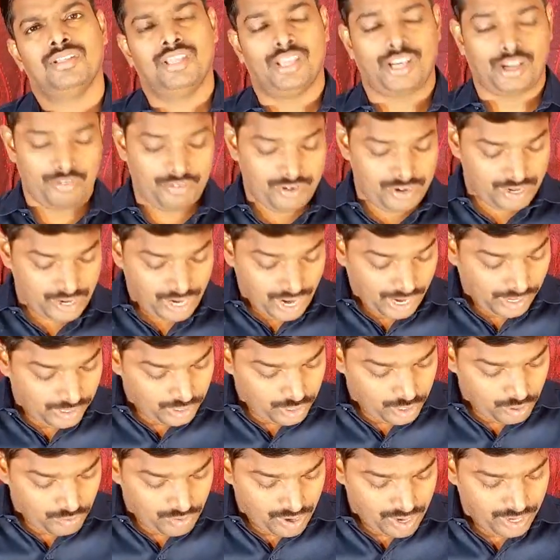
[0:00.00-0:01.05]
ఇరవై
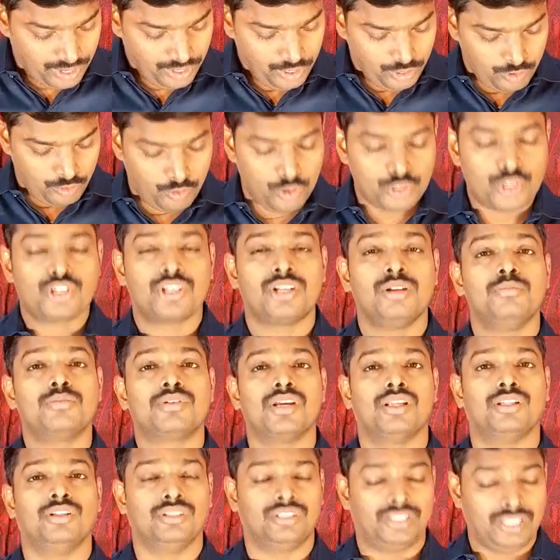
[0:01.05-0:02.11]
నాలుగవ వచనం
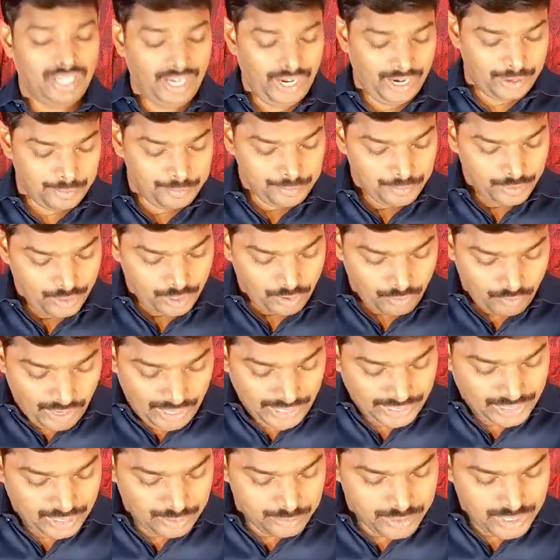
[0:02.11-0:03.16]
చదివితే
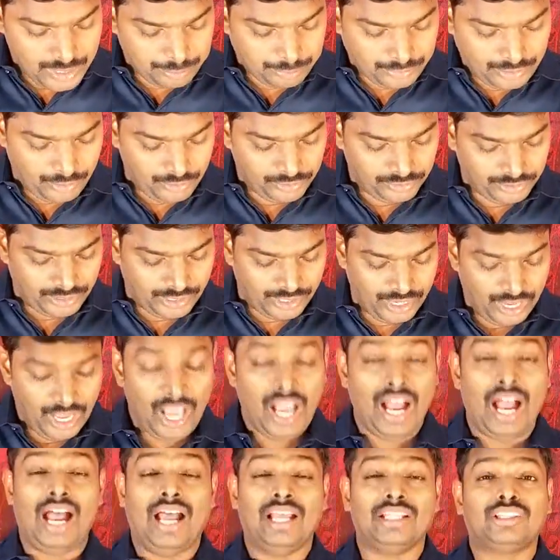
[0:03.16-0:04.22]
వాక్యం చెప్తా ఉంది
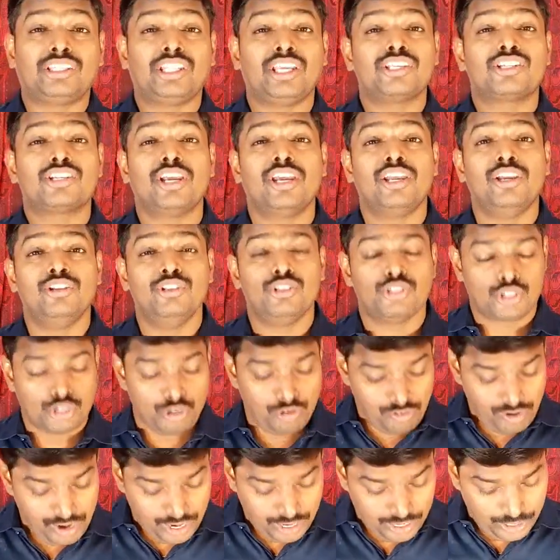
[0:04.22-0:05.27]

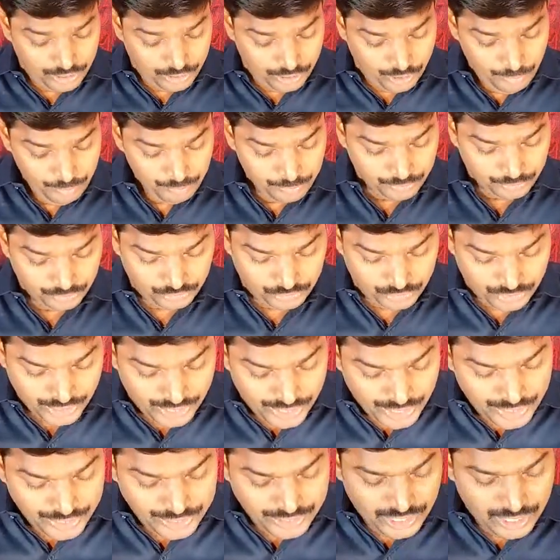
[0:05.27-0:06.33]
అతిశయించువాడు
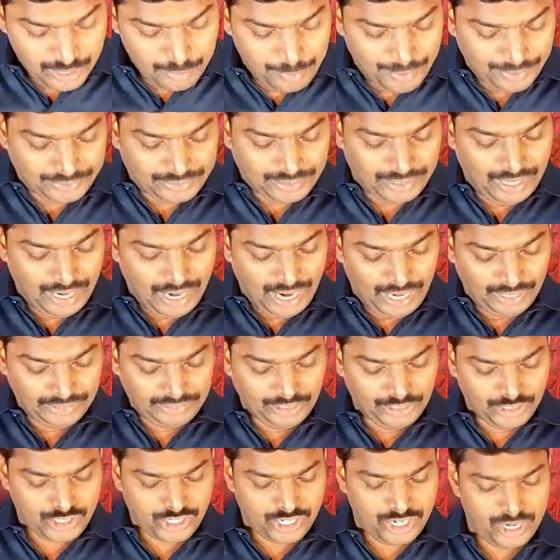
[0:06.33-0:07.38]
దేనిని బట్టి
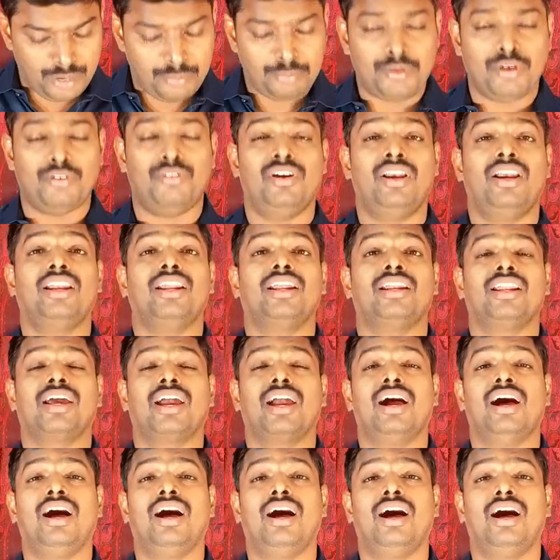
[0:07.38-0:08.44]

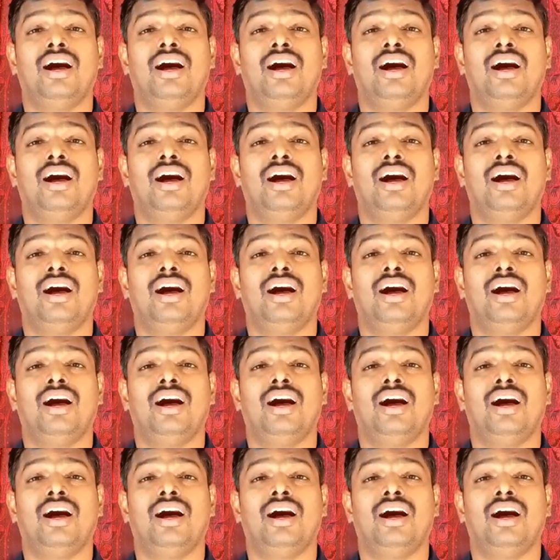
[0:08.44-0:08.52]
అతిశయింపవలనగా